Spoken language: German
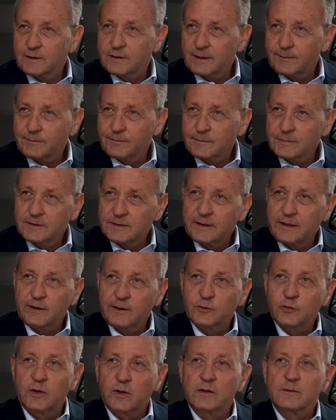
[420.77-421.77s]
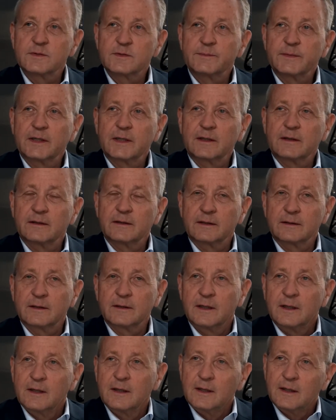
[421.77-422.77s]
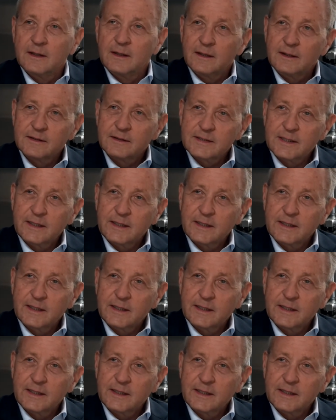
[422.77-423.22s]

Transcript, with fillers: und dem Direktoriumsmitglied. Das ist ein bisschen äh, die